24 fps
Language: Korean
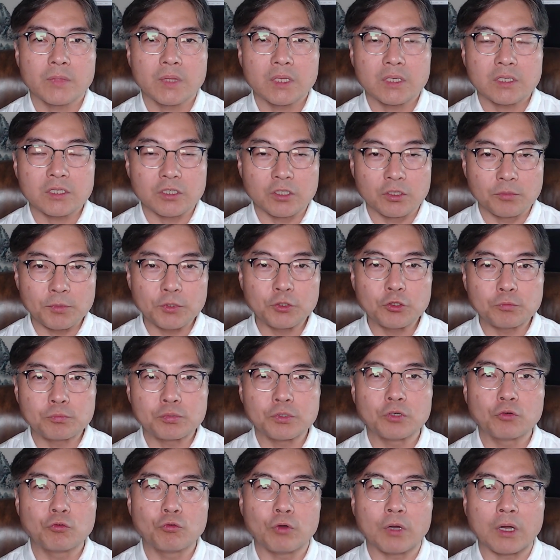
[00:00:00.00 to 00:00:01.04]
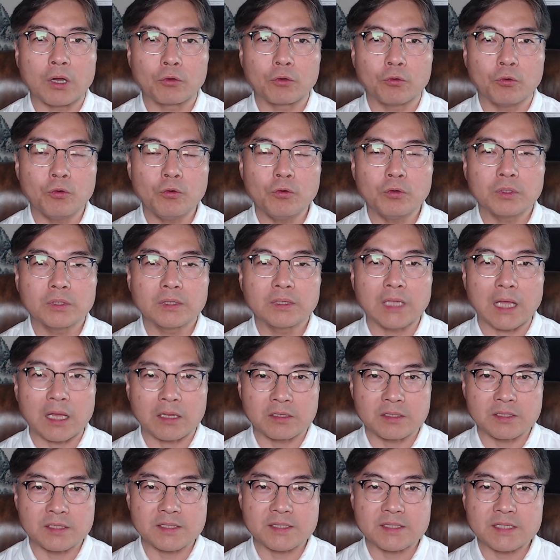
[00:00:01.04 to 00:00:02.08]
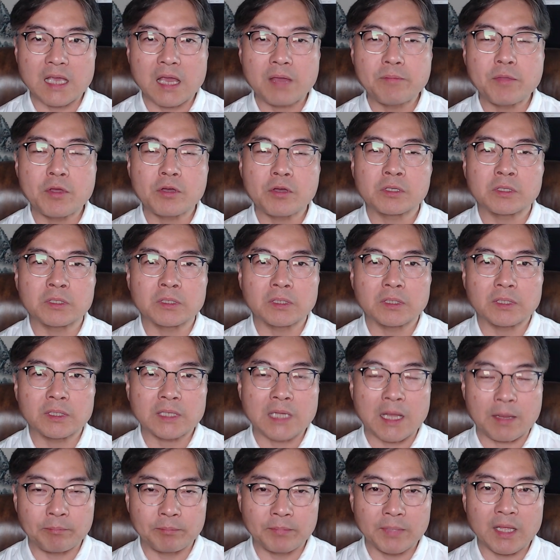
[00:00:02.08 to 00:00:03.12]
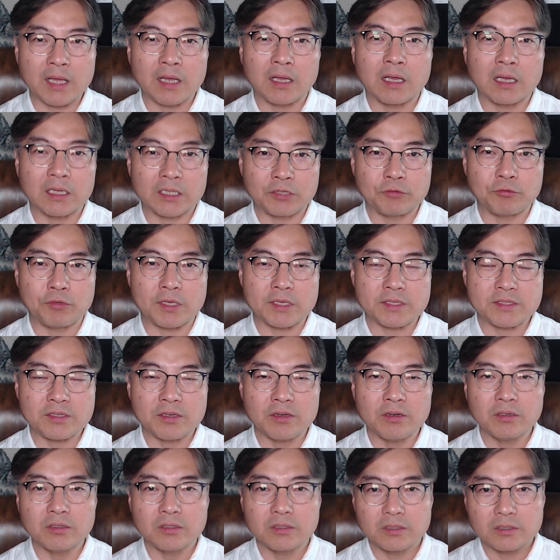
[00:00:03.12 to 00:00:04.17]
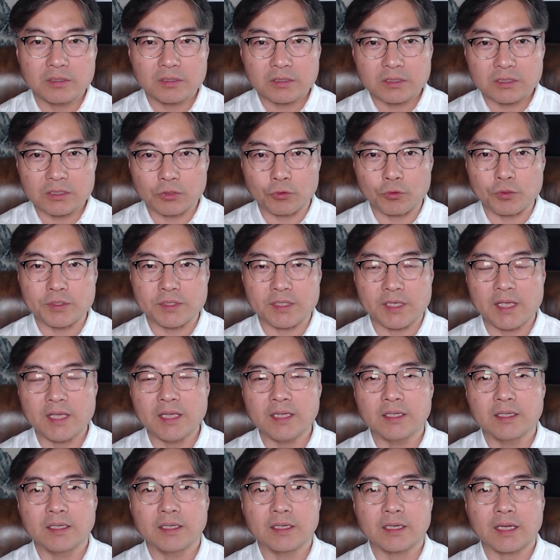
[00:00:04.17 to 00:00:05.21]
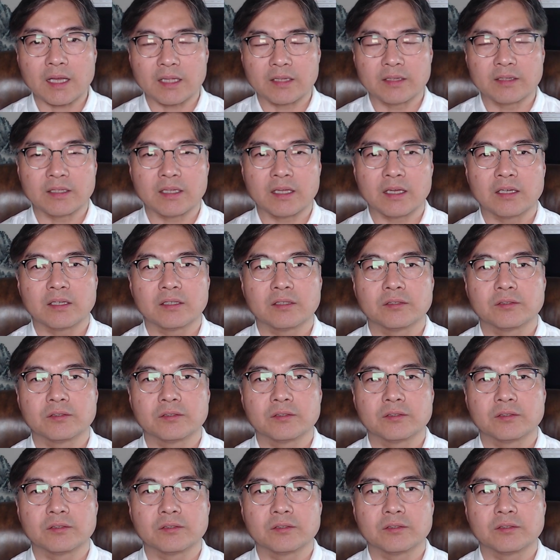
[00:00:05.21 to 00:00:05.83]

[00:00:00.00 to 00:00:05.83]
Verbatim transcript: 그럼에도 불구하고 나는 사명을 감당하기 위해서 그곳에 간다.